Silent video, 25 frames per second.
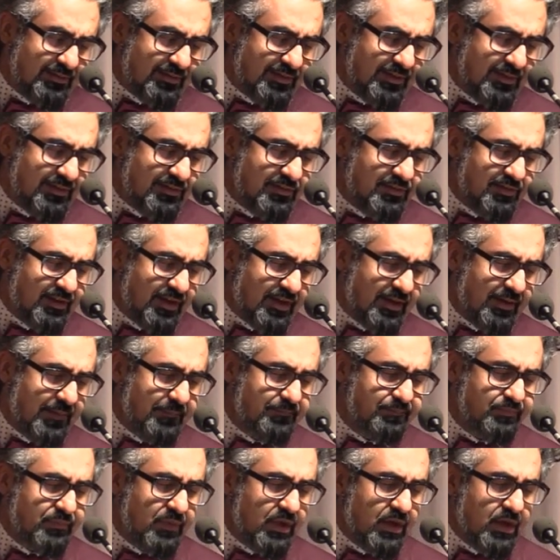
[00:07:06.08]

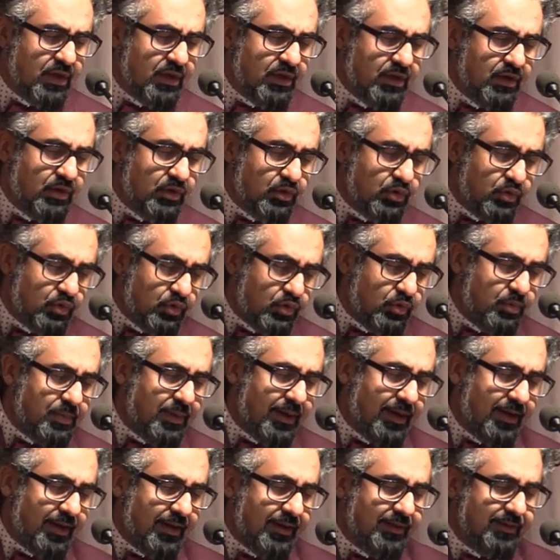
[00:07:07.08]
dieser
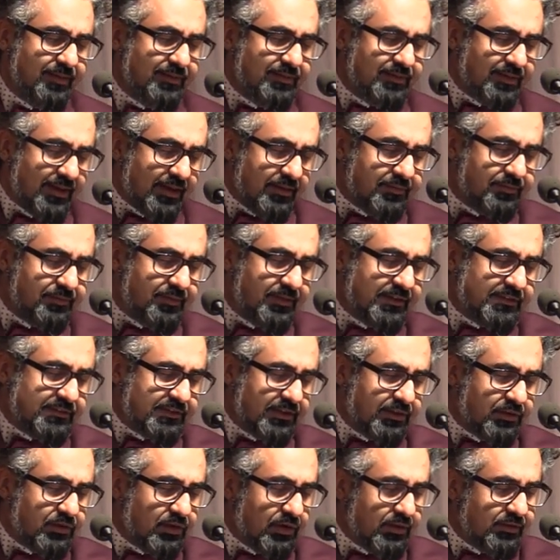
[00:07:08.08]

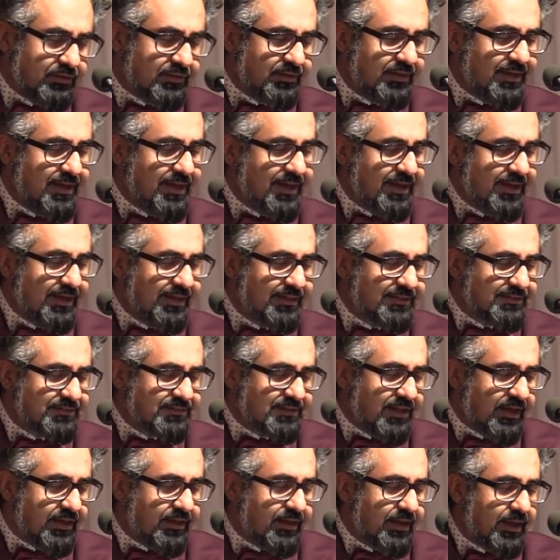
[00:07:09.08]
übertreffliche Gott in
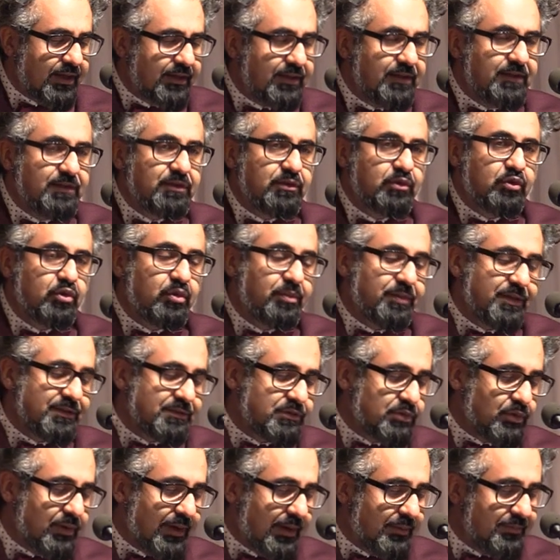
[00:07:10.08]
seiner
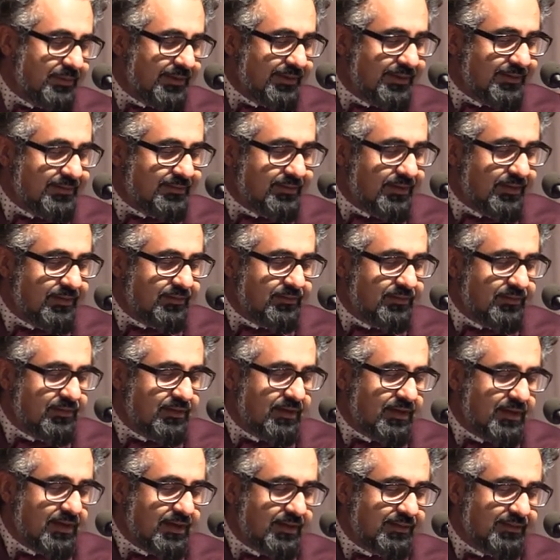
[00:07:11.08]
Inkommensurabilität
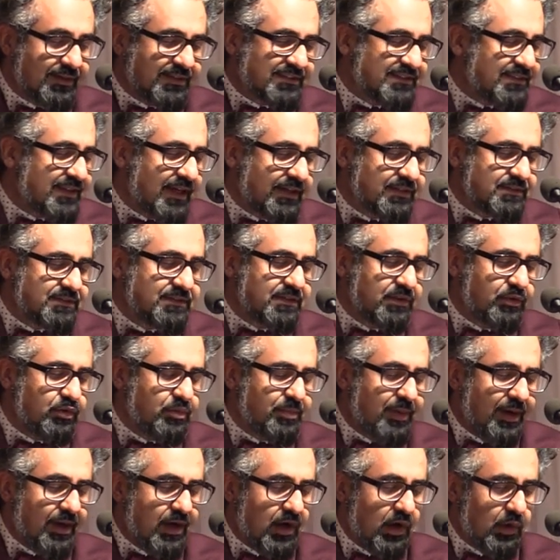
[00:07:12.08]
das Ganze
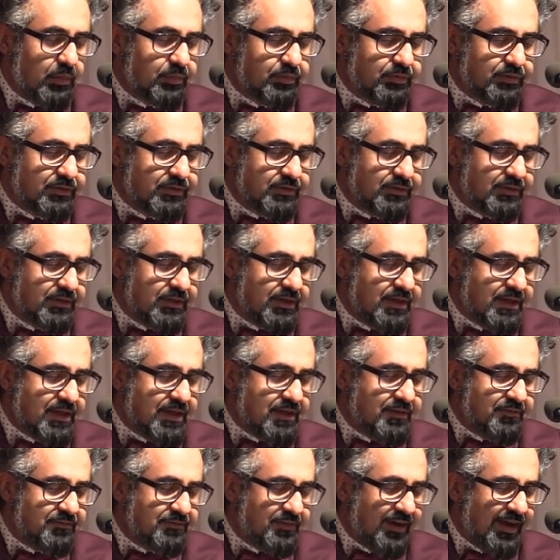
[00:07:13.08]
überhaupt,
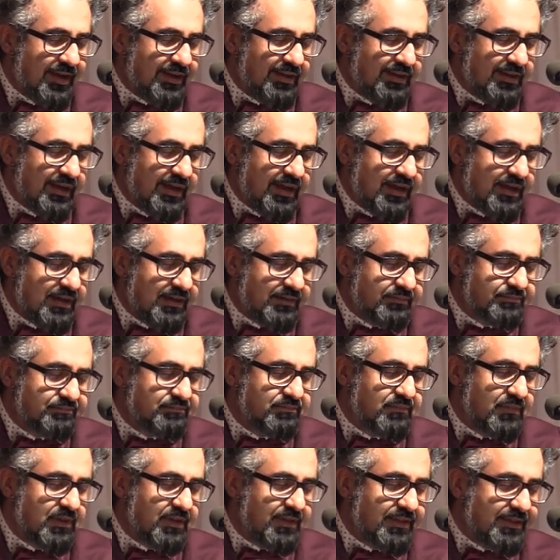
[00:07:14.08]
weil er
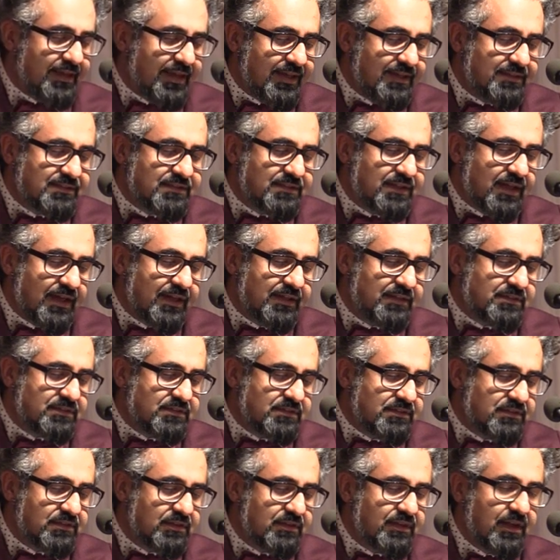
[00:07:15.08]

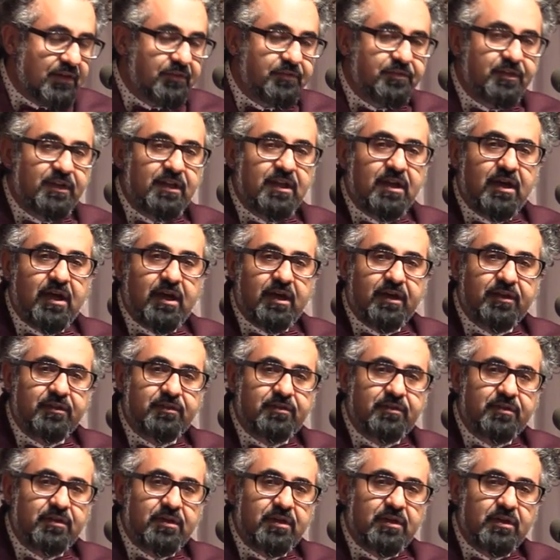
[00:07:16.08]
jenseits der
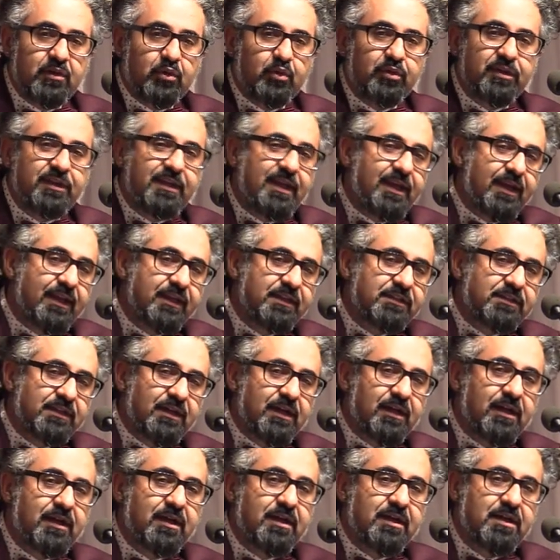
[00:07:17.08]
Vielheit und
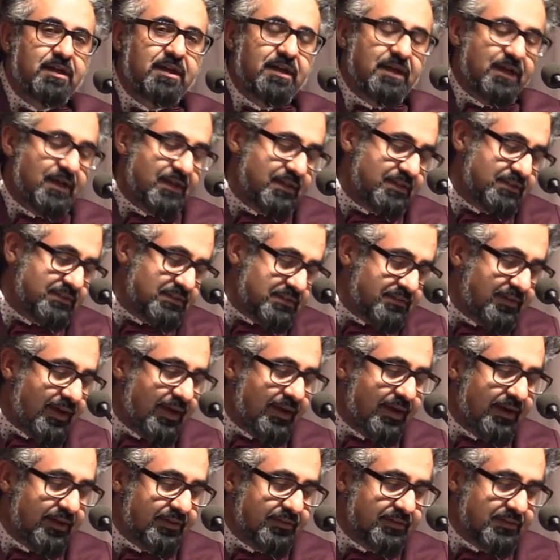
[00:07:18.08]
jeglicher
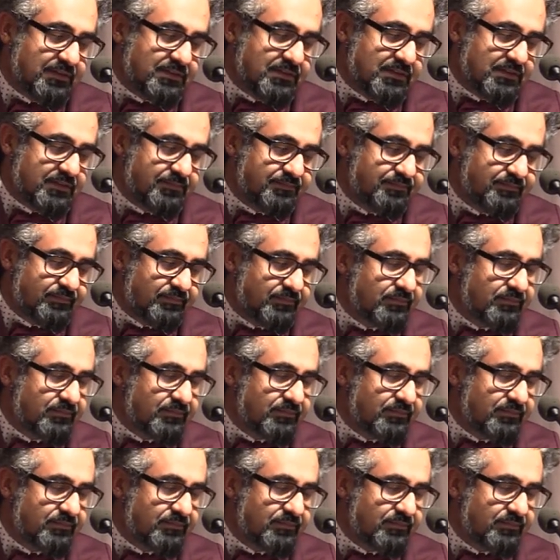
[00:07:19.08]
Zweiheit ist.